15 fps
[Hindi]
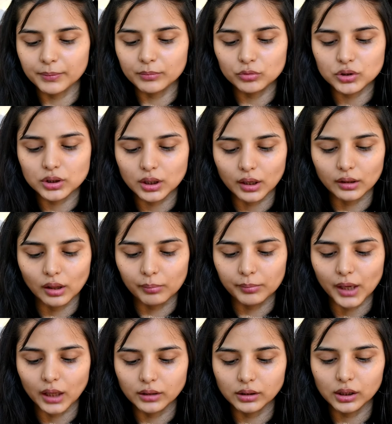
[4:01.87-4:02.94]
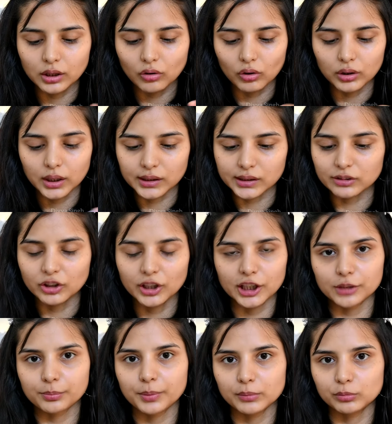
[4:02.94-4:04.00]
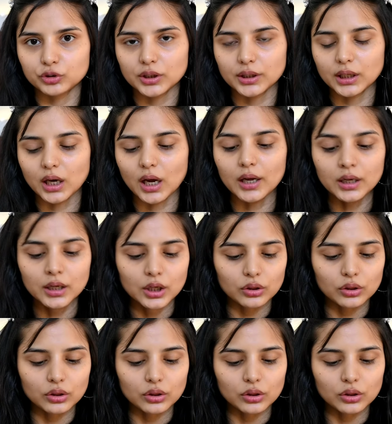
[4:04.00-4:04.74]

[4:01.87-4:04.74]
मुझे एकदम याद नहीं है और ना तो नेट पे मुझे दिखा है